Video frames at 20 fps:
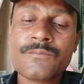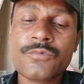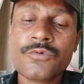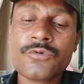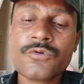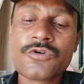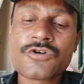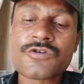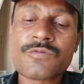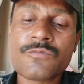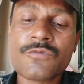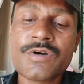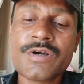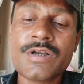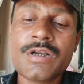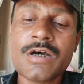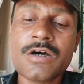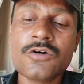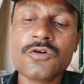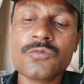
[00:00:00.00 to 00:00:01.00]
পুরুষ
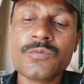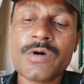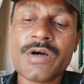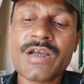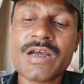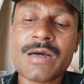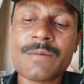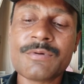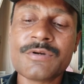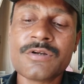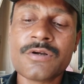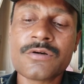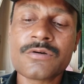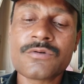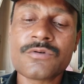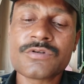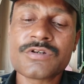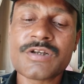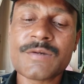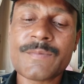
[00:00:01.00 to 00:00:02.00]
মহিলা উভয় আবেদন
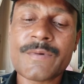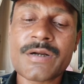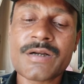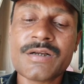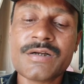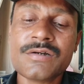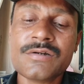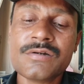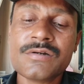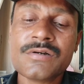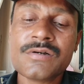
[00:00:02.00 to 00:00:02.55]
করতে পারেন